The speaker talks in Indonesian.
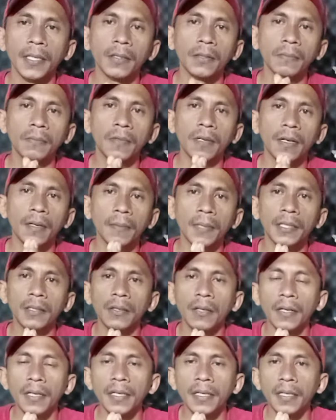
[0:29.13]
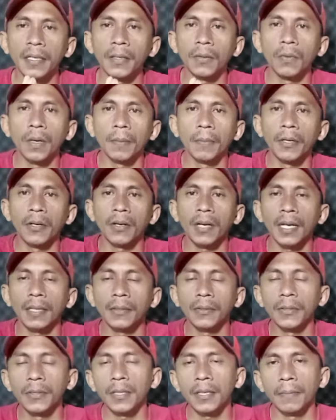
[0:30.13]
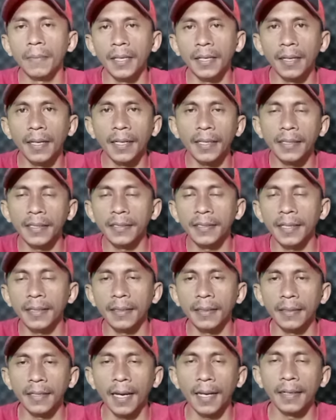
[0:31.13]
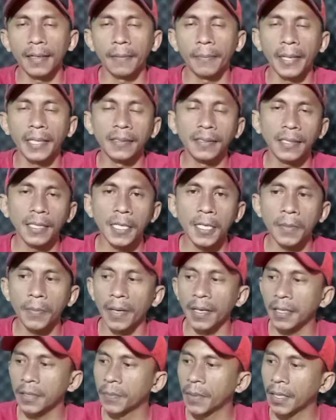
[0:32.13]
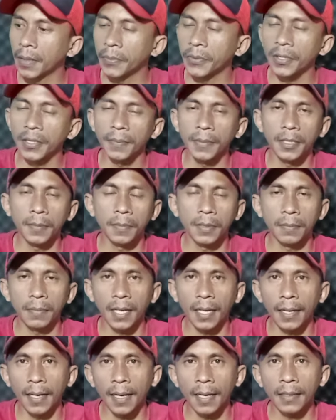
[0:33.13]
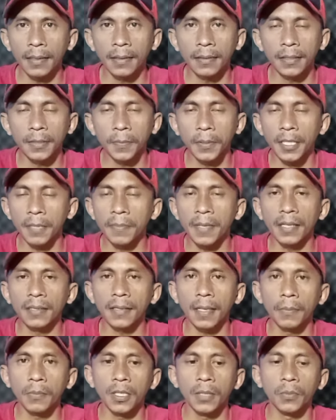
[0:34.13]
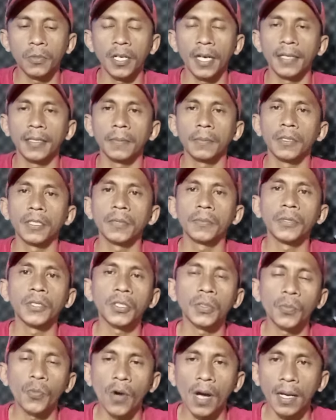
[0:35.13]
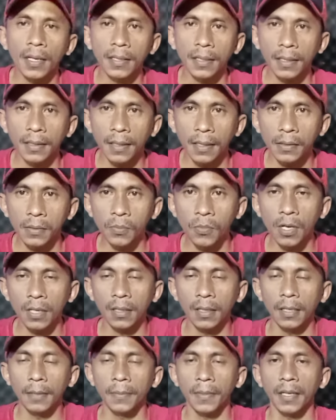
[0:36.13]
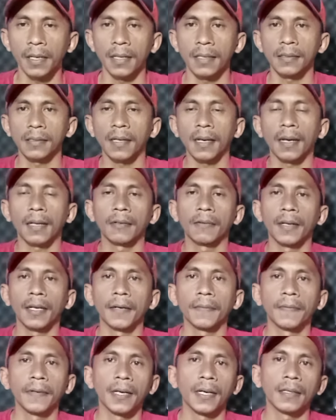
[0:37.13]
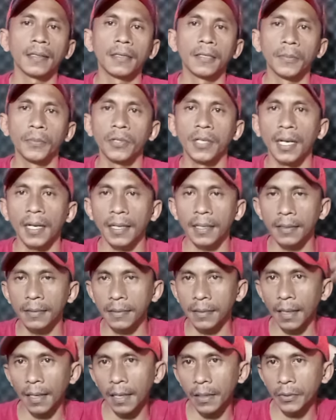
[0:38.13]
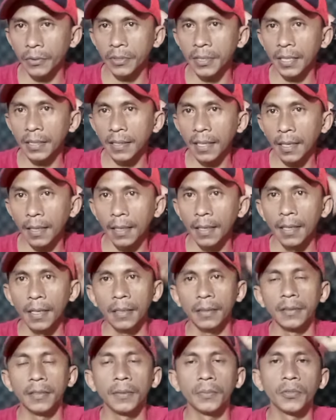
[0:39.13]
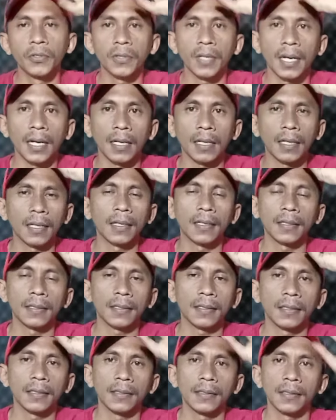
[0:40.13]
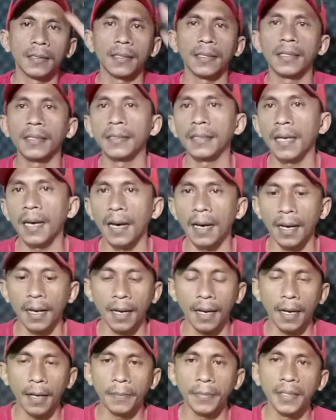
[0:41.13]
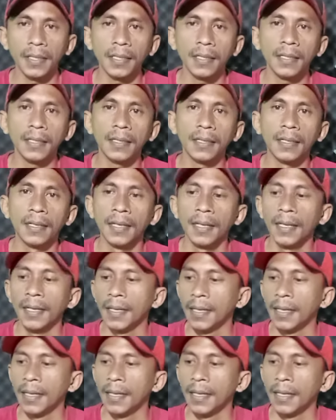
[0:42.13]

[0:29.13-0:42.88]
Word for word: Assalamualaikum warahmatullahi wabarakatuh Kembali lagi di channel Daniel Pancing Baik dimanapun teman-teman berada Seperti biasa mudah-mudahan teman-teman semua Kita semua dalam keadaan sehat walafiat Dimudahkan segala urusannya Dimurahkan rezekinya Amin